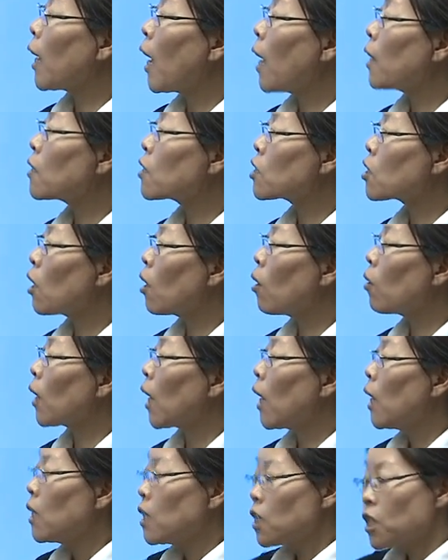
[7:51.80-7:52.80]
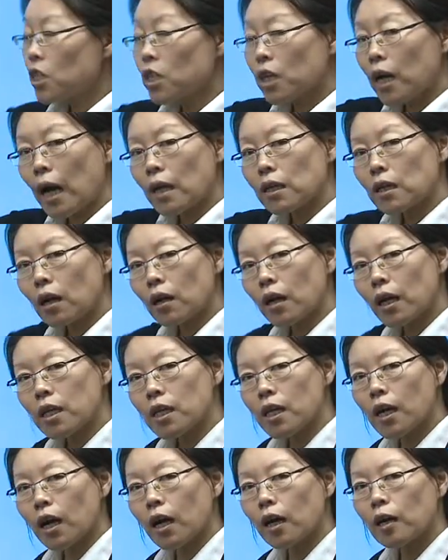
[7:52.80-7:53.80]
看的时候呢，是看成了
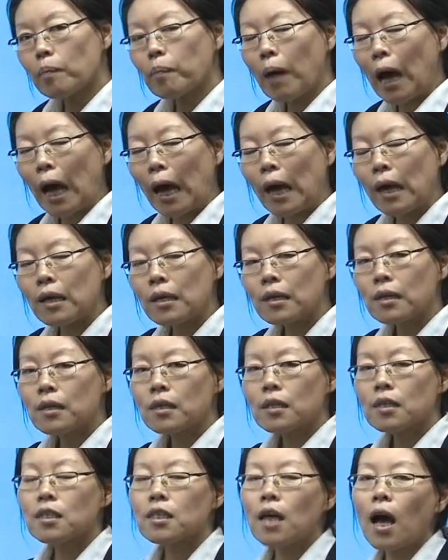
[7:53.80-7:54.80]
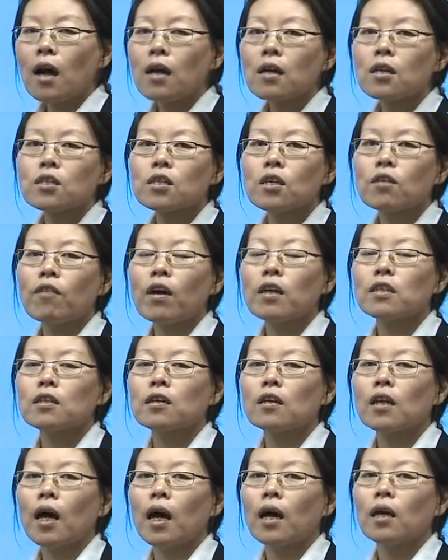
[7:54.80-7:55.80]
一横排三个正方
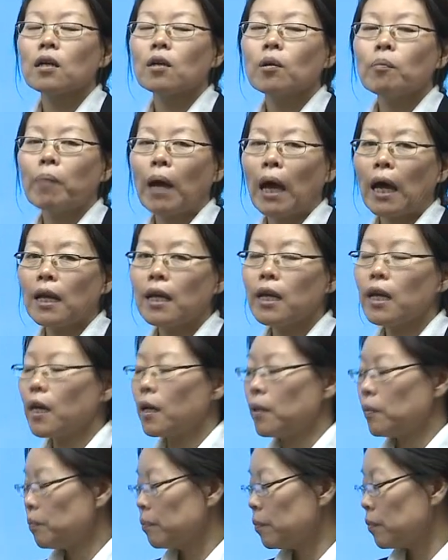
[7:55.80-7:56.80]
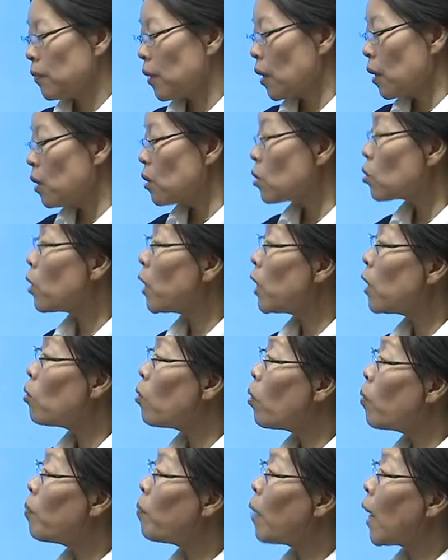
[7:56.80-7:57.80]
形的排列。所以，
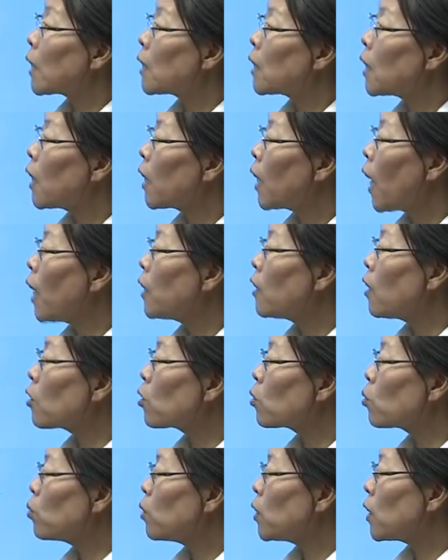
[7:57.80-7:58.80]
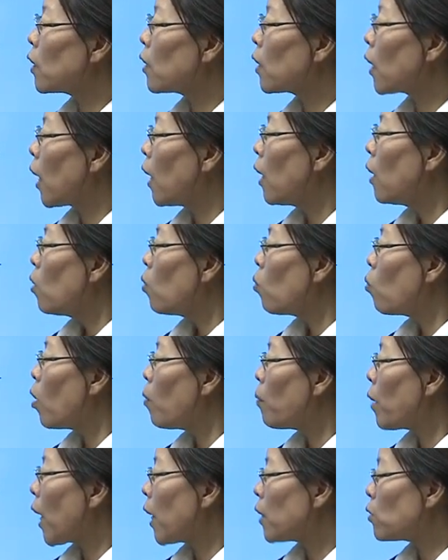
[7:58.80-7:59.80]
我们把这个看到的图形呢，我
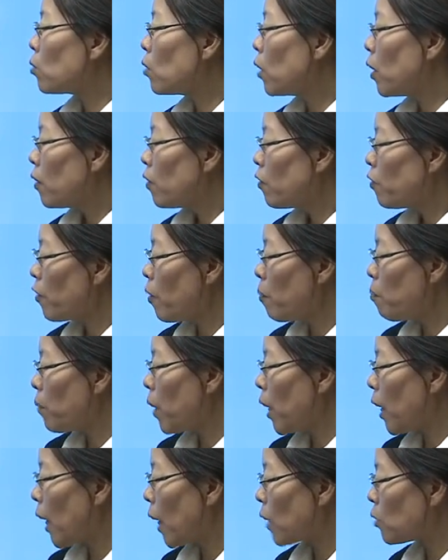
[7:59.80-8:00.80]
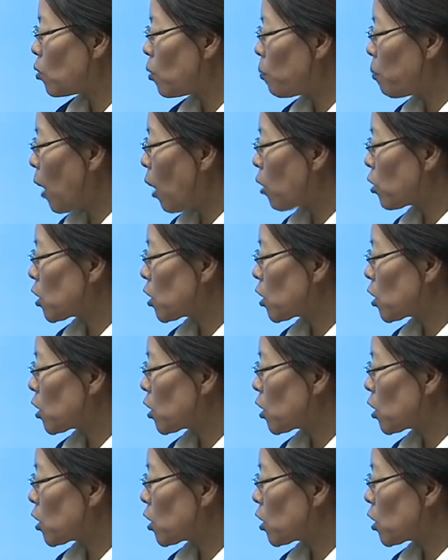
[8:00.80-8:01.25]
们来去分别来去表